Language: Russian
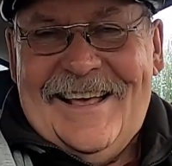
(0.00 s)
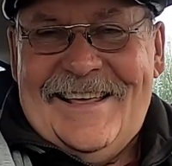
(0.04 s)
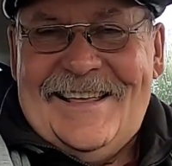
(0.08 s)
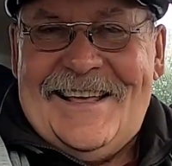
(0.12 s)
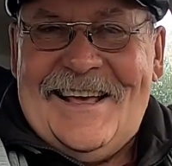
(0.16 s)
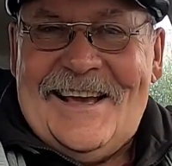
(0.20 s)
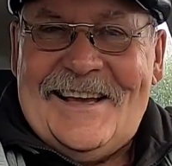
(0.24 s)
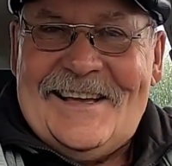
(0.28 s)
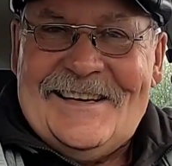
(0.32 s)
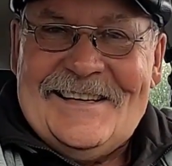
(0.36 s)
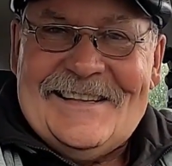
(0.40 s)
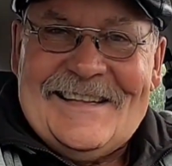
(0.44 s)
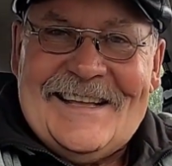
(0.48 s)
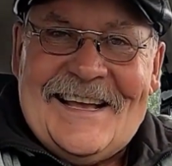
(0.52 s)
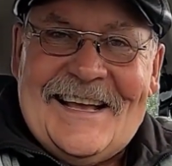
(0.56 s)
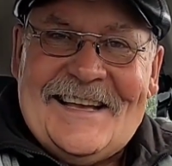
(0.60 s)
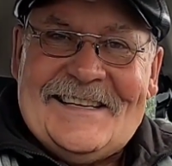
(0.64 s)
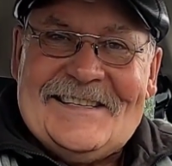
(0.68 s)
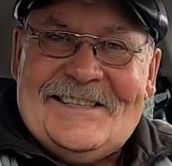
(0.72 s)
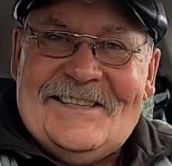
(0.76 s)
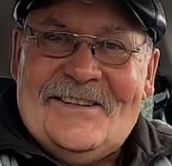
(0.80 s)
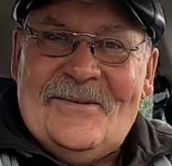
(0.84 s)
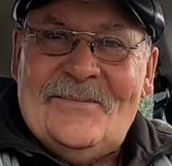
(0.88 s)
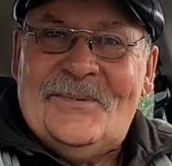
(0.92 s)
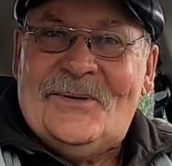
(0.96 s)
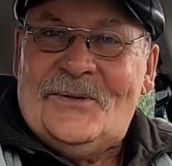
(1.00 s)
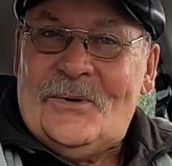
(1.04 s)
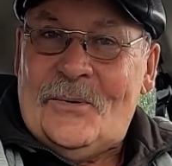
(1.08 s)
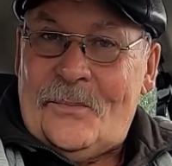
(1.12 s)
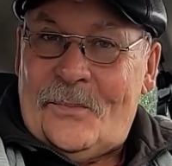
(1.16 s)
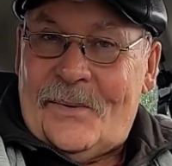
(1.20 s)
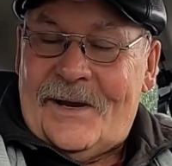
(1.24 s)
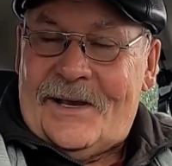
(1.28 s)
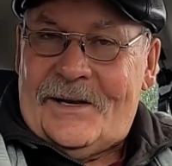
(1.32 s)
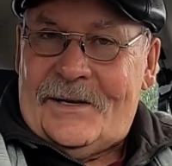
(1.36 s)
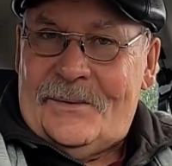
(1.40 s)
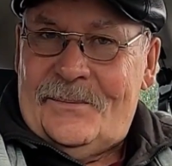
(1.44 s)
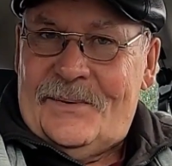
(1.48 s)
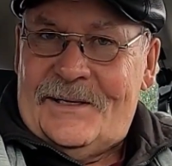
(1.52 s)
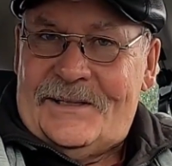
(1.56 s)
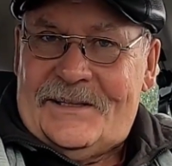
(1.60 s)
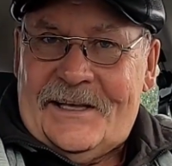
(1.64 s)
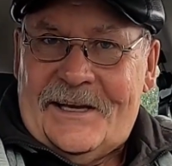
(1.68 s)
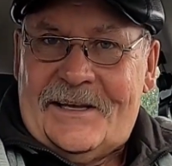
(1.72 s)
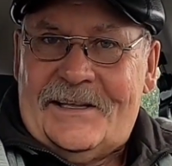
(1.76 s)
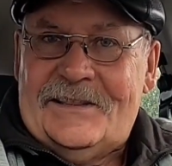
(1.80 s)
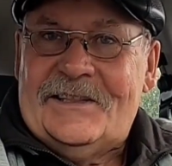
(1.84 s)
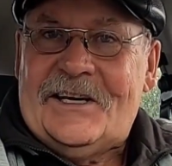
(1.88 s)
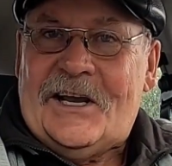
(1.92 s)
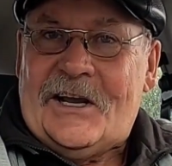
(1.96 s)
Я, говорит, как с ним иду по грибы,
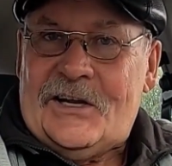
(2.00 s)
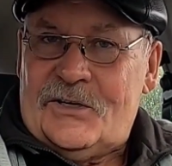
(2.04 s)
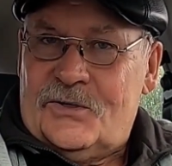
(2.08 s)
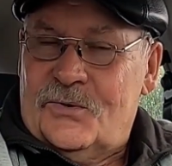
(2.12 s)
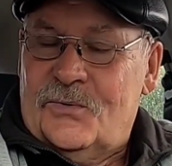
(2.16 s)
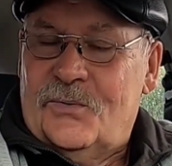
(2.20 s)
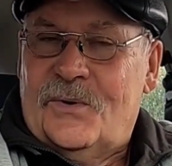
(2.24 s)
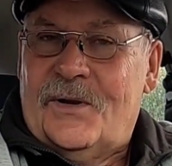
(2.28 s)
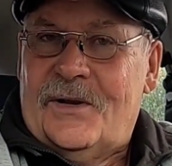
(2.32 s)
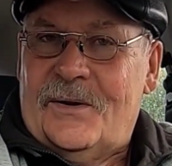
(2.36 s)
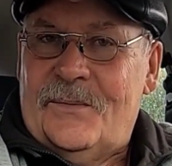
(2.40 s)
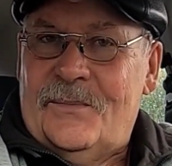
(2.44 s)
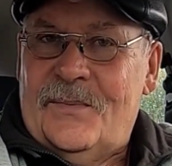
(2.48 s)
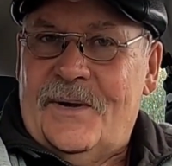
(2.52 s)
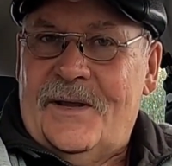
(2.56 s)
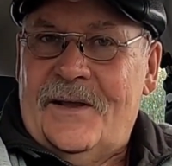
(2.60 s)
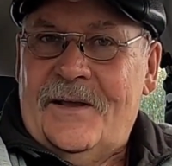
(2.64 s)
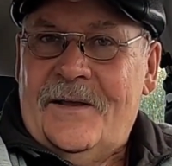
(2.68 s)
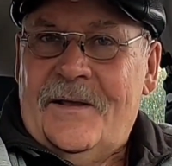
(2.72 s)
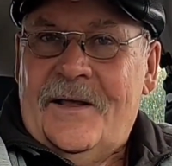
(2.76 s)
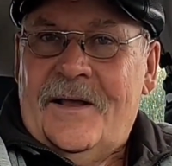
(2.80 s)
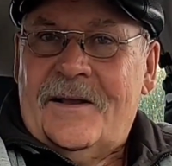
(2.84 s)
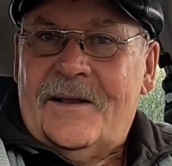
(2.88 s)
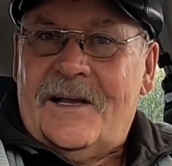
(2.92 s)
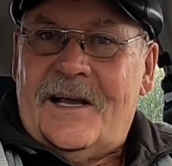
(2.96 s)
так нахожу грибы.